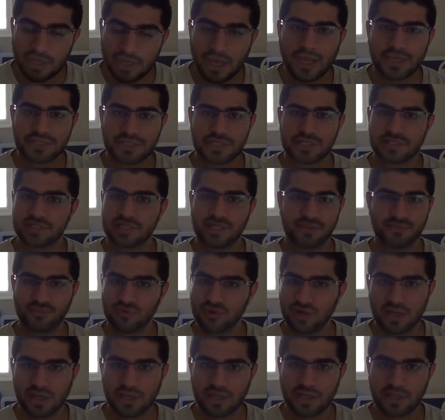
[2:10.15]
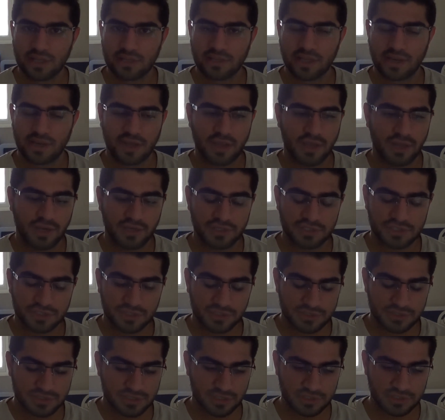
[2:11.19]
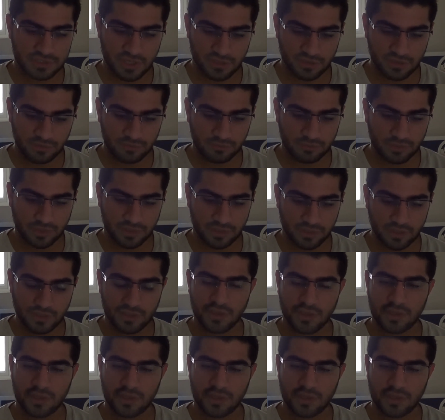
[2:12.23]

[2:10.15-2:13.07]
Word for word: عشر سنين مو قليله ترى يعني كنت قد كان عمري